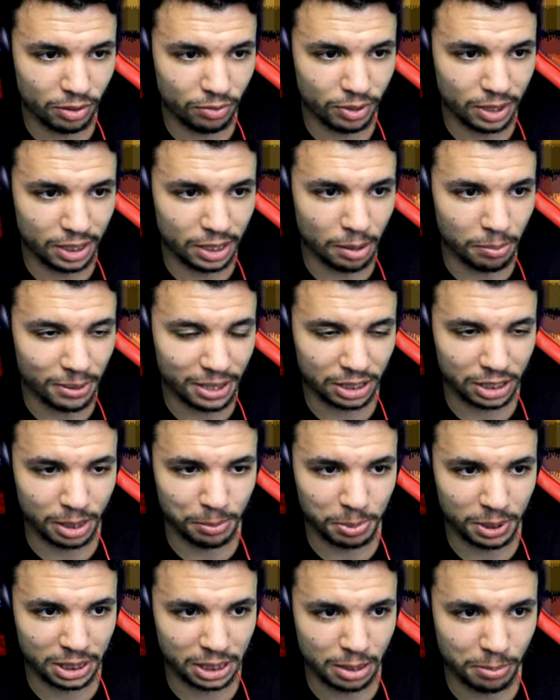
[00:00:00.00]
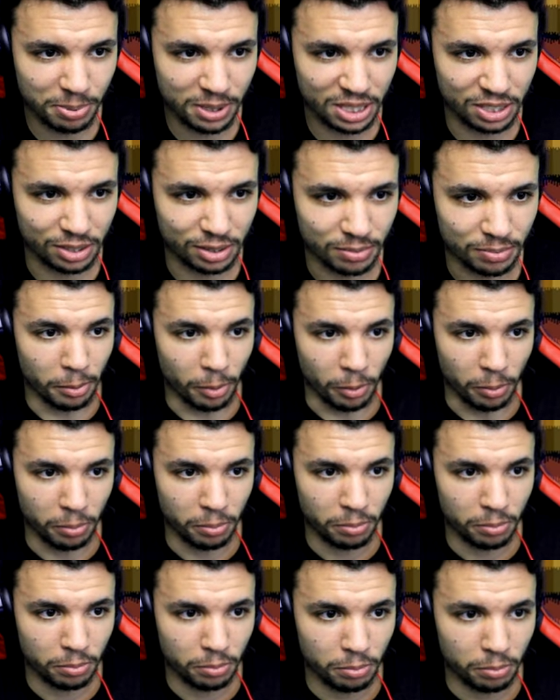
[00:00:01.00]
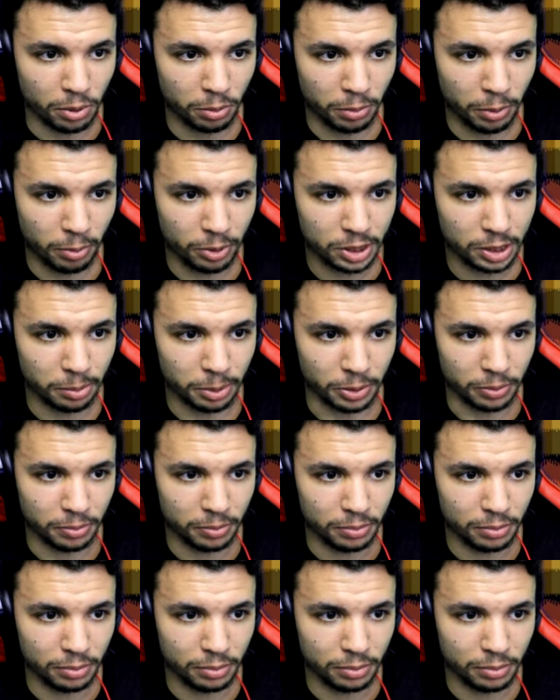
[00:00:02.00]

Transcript: vite, vite, dépêche, dépêche, dépêche. C'est bon. Pour le moment, c'est bon.